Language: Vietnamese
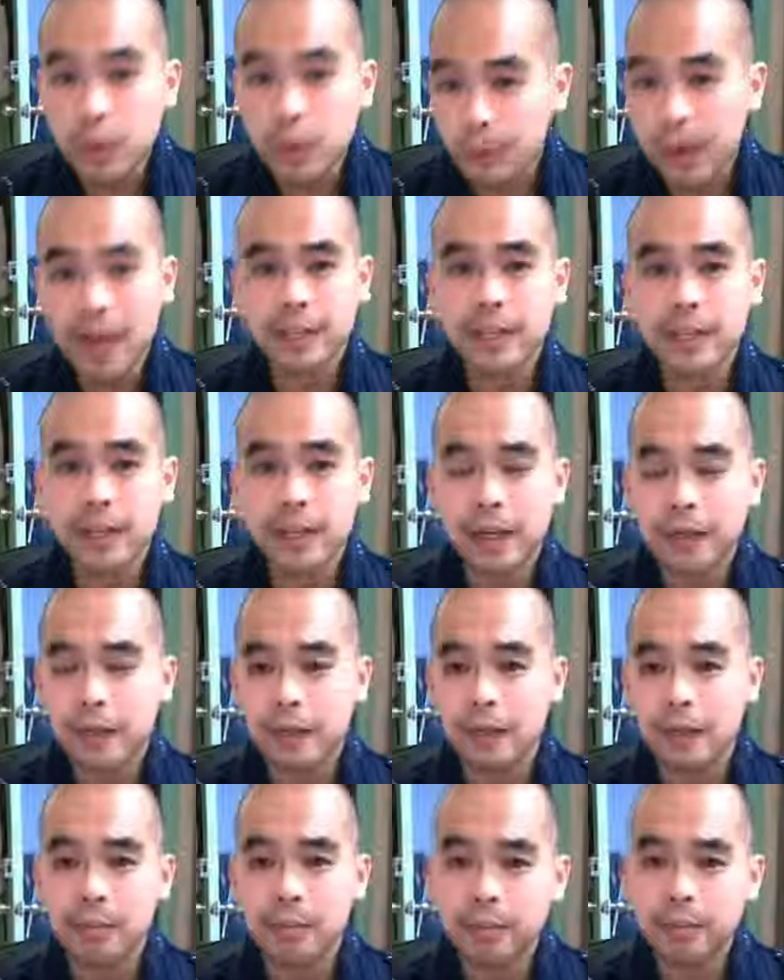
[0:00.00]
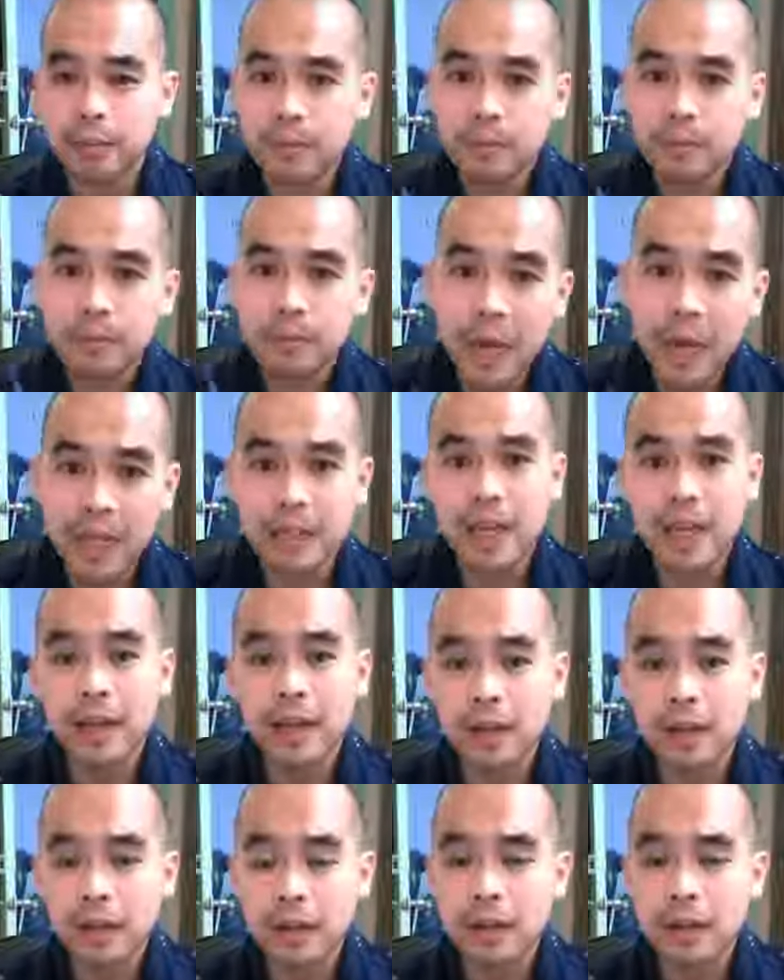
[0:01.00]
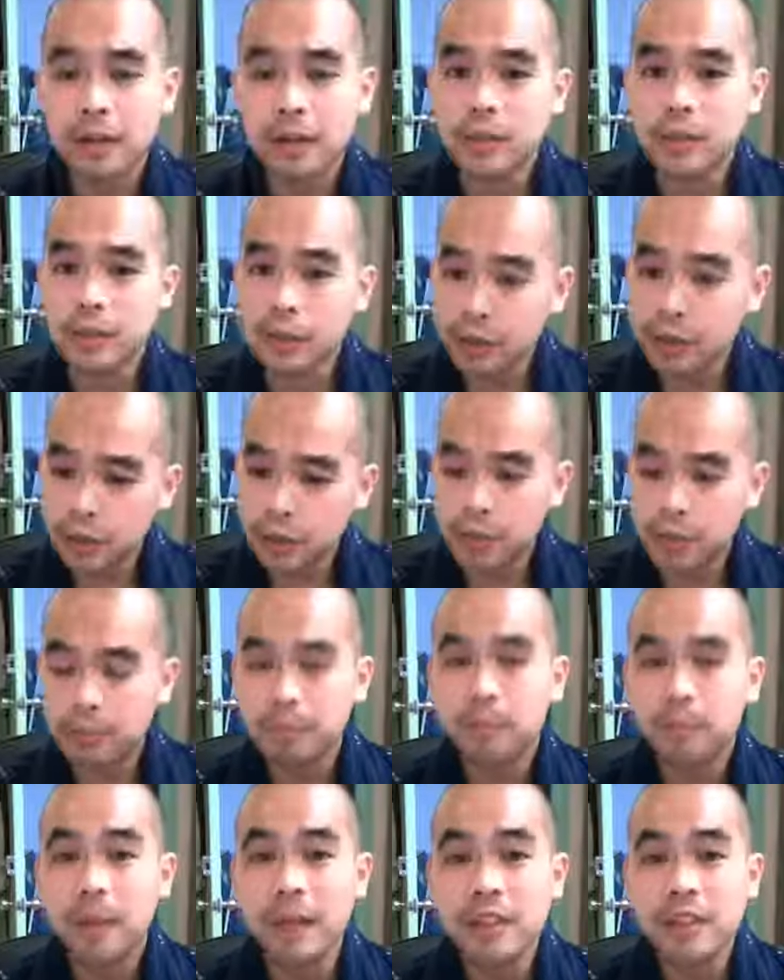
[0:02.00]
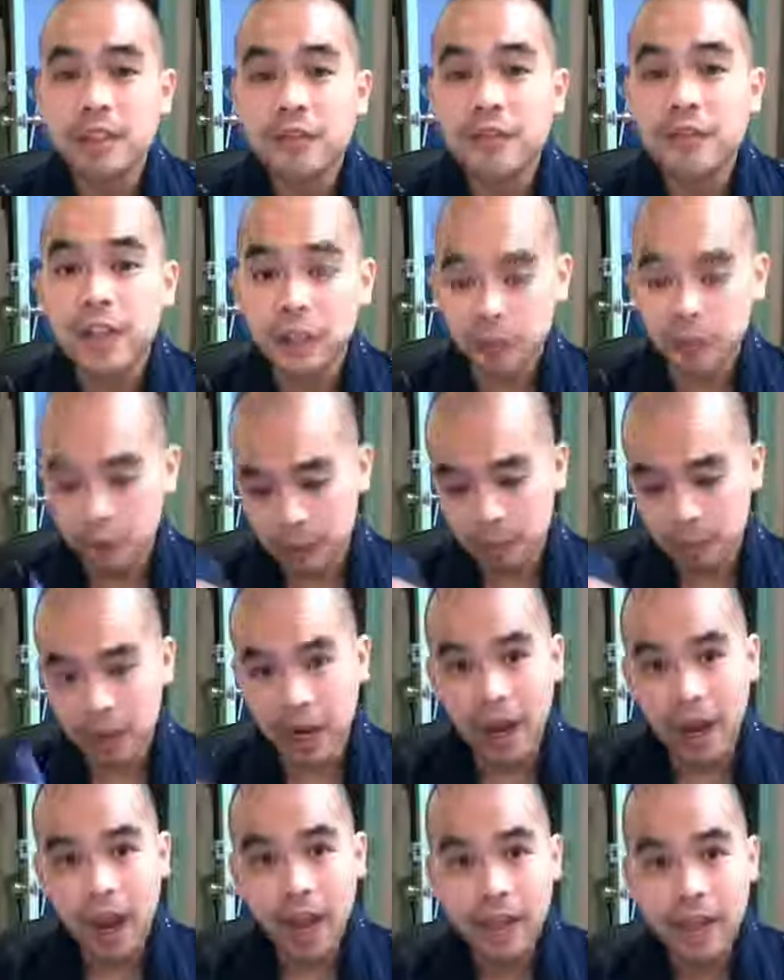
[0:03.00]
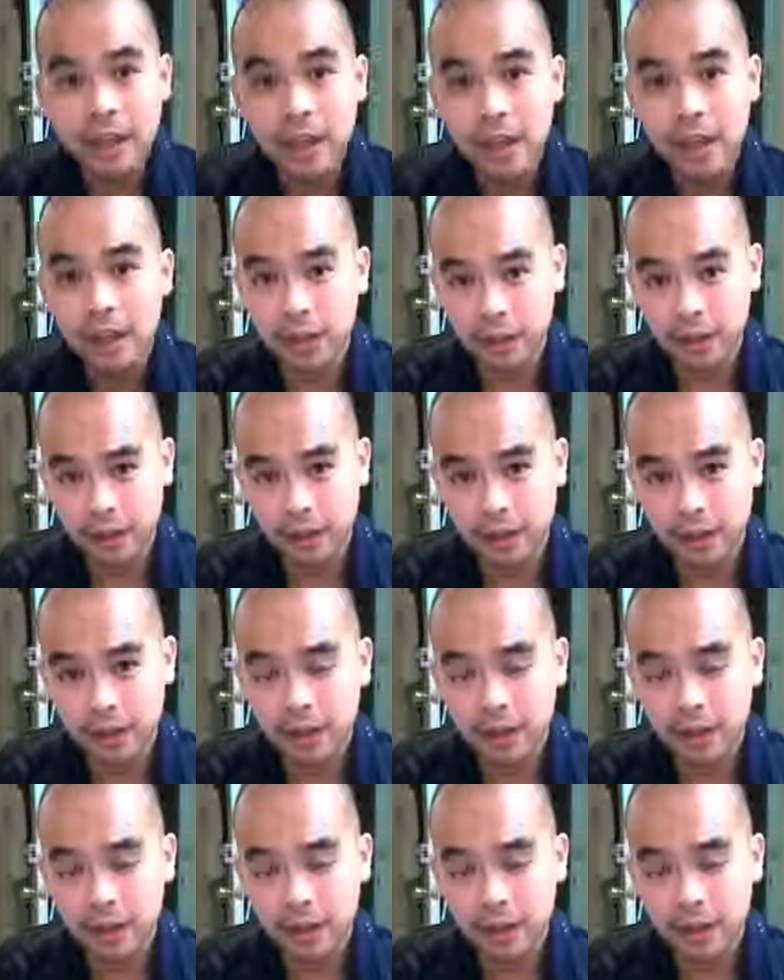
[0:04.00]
cho 3 tháng thôi 3 tháng đó, đó thì thứ nhất bạn sẽ viết được bằng hai tay